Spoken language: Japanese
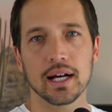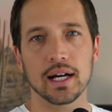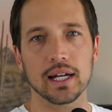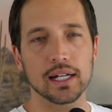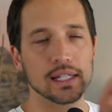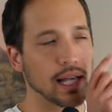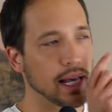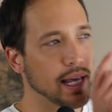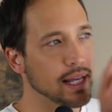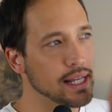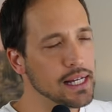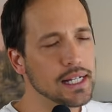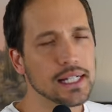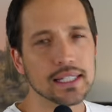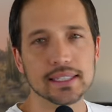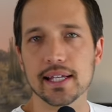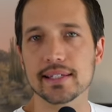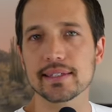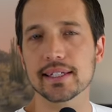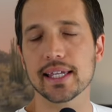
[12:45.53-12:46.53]
あなた部屋
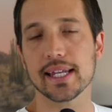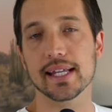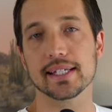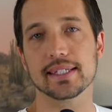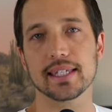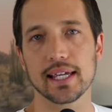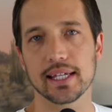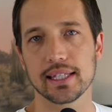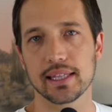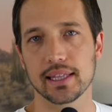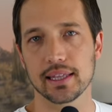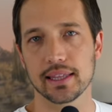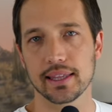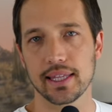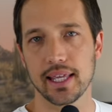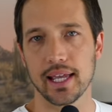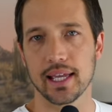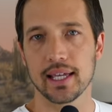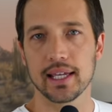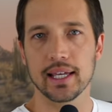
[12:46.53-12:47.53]
片付けなさいっ
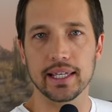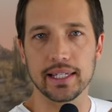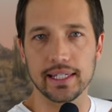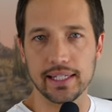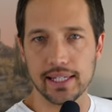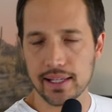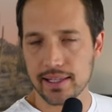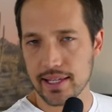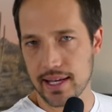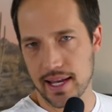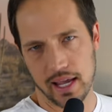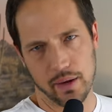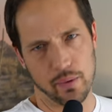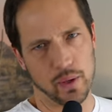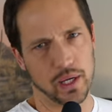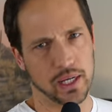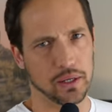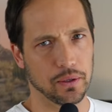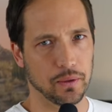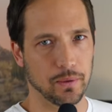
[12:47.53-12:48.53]
て入れてない
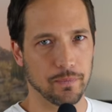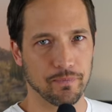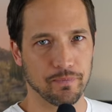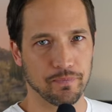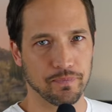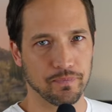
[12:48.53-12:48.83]
わけよ。